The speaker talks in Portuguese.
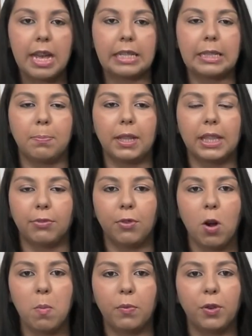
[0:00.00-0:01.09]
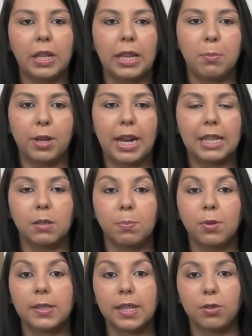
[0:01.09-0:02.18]
Essa plataforma foi elaborada
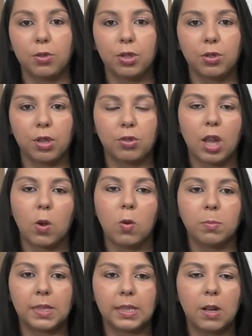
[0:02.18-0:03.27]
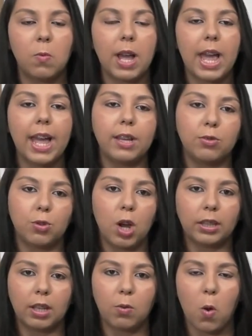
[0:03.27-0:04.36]
por cientistas da Comissão
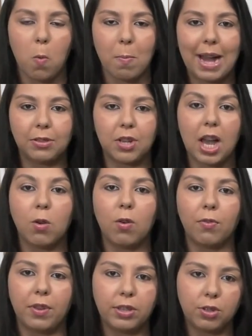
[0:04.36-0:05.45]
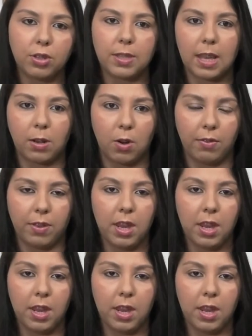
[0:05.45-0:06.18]
RJ no combate à Covid-19,